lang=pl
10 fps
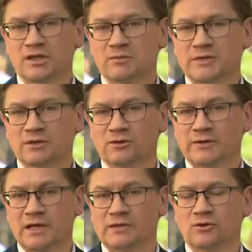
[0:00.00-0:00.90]
Niemcy i
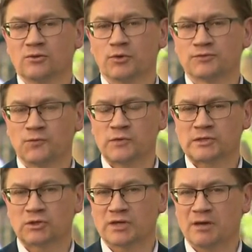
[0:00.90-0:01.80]
Rosja stoją po dwóch
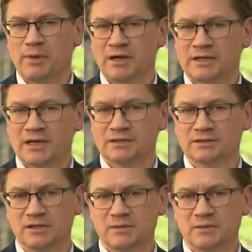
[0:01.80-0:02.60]
stronach barykady.